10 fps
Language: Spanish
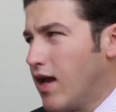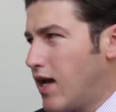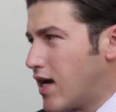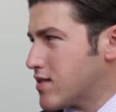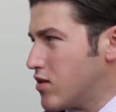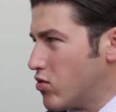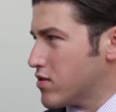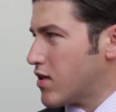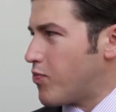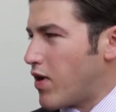El recinto
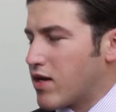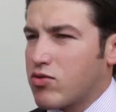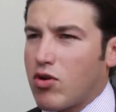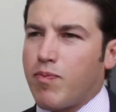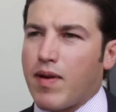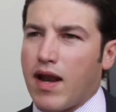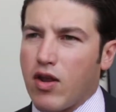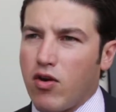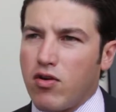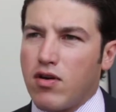Interpuerto lo
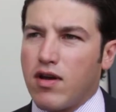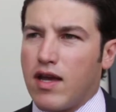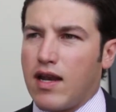planeó